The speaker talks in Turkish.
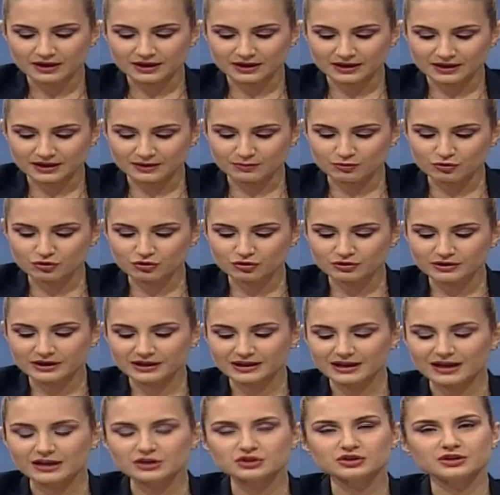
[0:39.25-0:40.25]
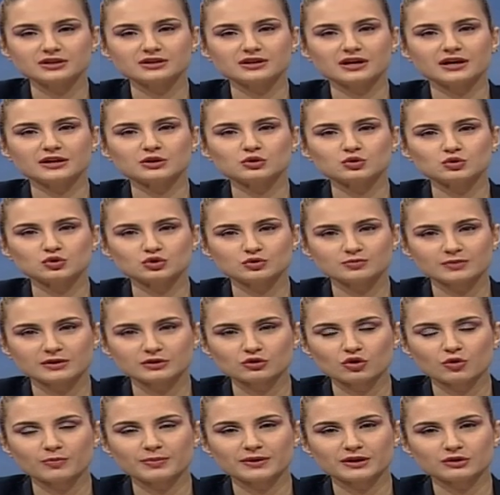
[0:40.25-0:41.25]
Ee, bugün genel cerrahi
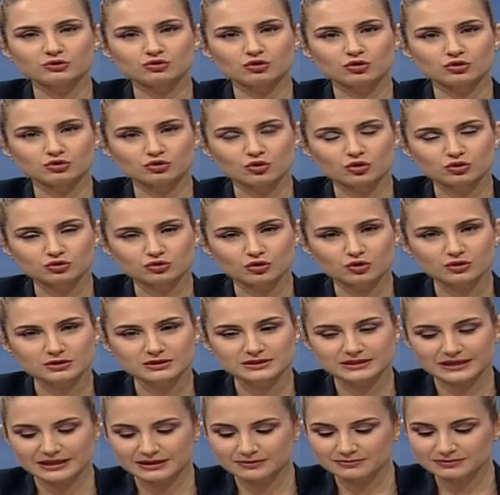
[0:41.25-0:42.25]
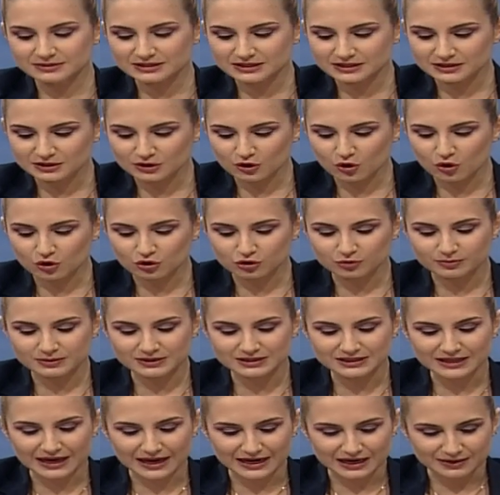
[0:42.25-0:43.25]
uzmanı operatör doktor Selim Mısırlıoğlu
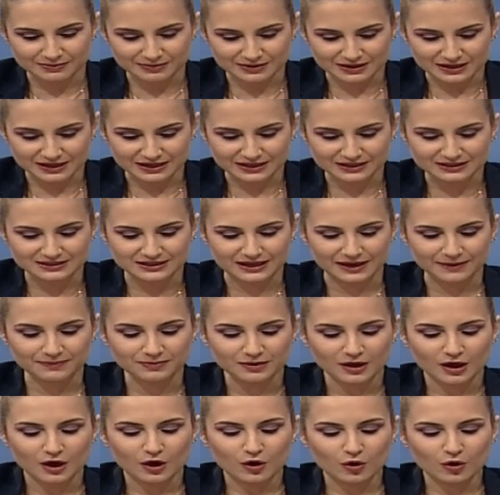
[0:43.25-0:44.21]
bizlerle birlikte.